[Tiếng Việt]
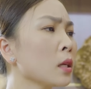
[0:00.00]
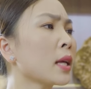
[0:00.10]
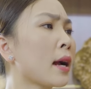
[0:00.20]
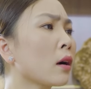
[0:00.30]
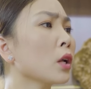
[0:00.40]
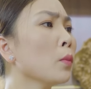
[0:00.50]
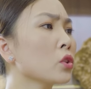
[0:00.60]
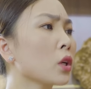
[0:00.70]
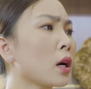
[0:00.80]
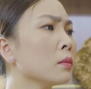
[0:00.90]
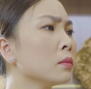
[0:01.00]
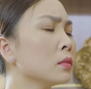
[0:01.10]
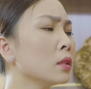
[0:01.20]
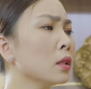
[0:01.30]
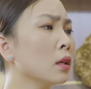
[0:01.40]
trong tháng cậu đi muộn rồi không
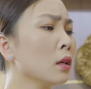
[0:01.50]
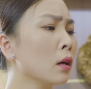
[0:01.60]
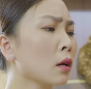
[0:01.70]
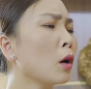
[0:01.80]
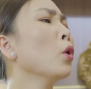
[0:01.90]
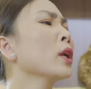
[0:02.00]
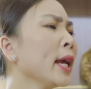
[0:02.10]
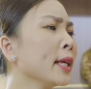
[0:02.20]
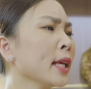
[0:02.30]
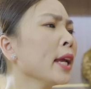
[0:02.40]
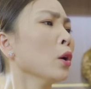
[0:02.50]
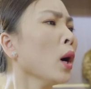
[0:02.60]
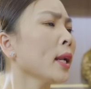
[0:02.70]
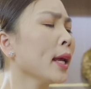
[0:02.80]
Cậu muốn nghỉ thì nghỉ luôn